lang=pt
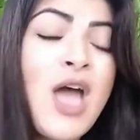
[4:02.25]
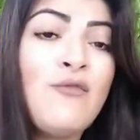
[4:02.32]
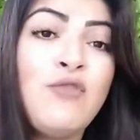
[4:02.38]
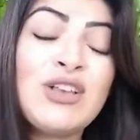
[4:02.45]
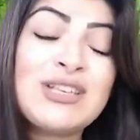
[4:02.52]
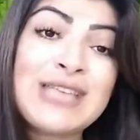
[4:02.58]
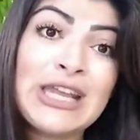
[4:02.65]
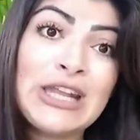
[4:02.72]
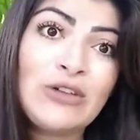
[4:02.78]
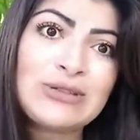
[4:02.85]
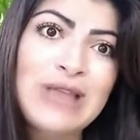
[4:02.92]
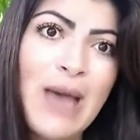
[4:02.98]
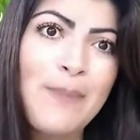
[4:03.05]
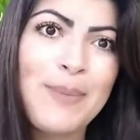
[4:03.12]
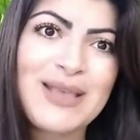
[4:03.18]
Você não
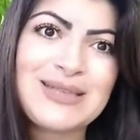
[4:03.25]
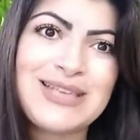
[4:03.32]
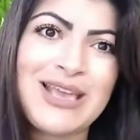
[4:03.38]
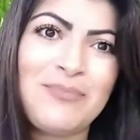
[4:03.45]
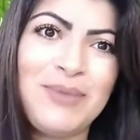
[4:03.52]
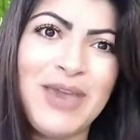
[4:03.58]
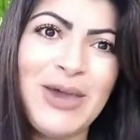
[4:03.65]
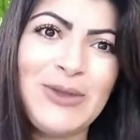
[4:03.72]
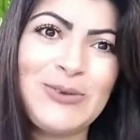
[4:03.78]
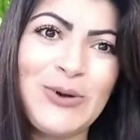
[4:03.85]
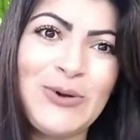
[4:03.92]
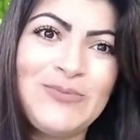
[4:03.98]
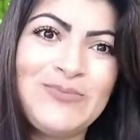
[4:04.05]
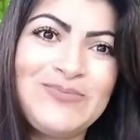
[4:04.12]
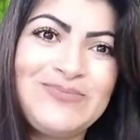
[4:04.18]
está
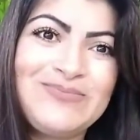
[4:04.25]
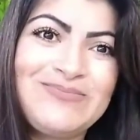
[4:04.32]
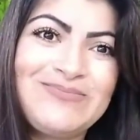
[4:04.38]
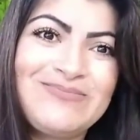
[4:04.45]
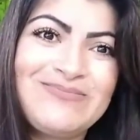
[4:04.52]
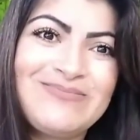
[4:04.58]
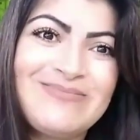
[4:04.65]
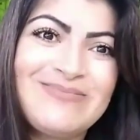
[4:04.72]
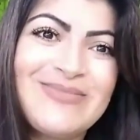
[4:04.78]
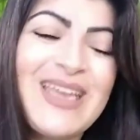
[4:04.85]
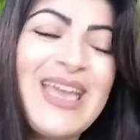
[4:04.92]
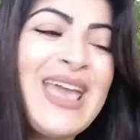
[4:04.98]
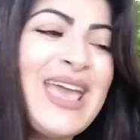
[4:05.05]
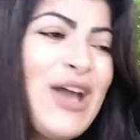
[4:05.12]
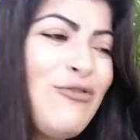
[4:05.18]
percebendo?
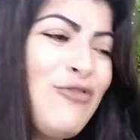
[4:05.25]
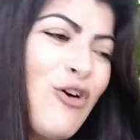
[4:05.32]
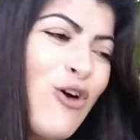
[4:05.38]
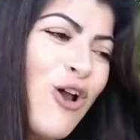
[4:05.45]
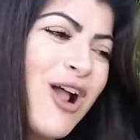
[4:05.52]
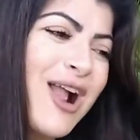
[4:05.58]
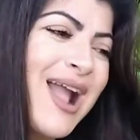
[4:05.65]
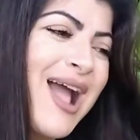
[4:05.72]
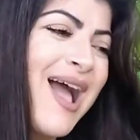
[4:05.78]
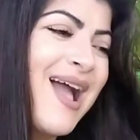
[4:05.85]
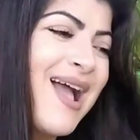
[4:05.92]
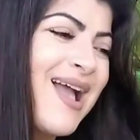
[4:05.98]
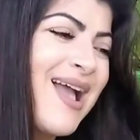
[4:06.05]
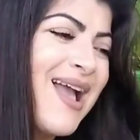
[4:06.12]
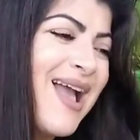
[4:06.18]
Eu vou colocar
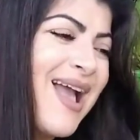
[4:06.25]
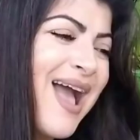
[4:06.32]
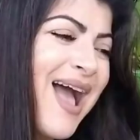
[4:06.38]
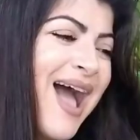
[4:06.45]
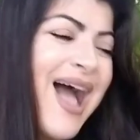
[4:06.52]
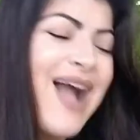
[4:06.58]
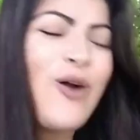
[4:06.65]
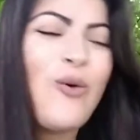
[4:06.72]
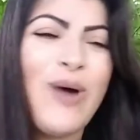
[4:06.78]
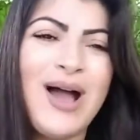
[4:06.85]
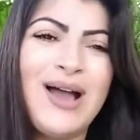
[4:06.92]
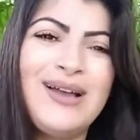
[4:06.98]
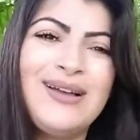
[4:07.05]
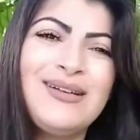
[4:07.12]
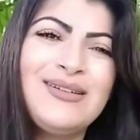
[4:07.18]

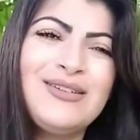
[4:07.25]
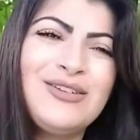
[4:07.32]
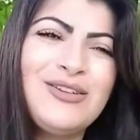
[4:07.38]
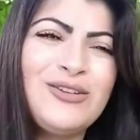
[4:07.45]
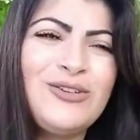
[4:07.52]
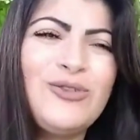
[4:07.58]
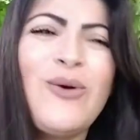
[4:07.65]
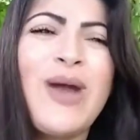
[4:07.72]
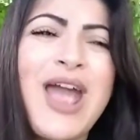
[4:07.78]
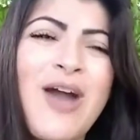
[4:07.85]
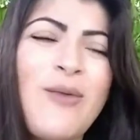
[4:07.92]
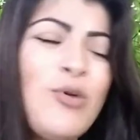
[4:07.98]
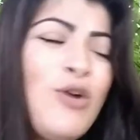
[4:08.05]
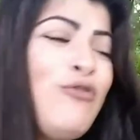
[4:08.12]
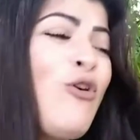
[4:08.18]
água no
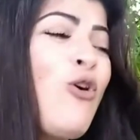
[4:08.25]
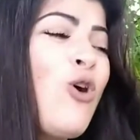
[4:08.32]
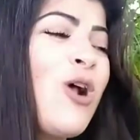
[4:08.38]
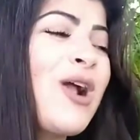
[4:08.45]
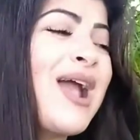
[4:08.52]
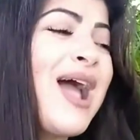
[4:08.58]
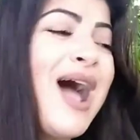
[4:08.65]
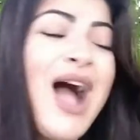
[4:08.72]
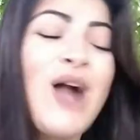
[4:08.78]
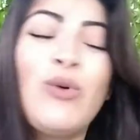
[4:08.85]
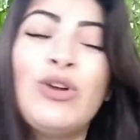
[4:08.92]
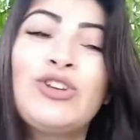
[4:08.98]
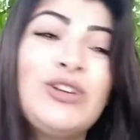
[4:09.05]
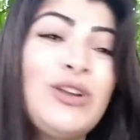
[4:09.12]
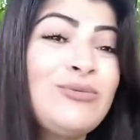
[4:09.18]
ermo. Eu vou colocar
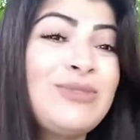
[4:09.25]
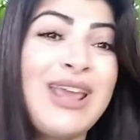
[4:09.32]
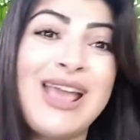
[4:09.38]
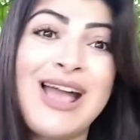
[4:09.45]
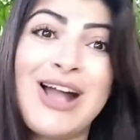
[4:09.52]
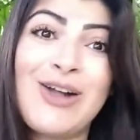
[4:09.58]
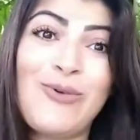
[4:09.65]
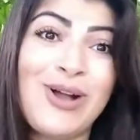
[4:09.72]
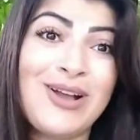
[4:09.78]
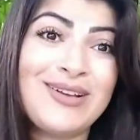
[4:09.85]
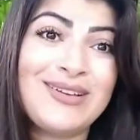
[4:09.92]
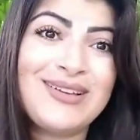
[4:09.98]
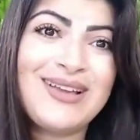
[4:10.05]
água onde não tem água.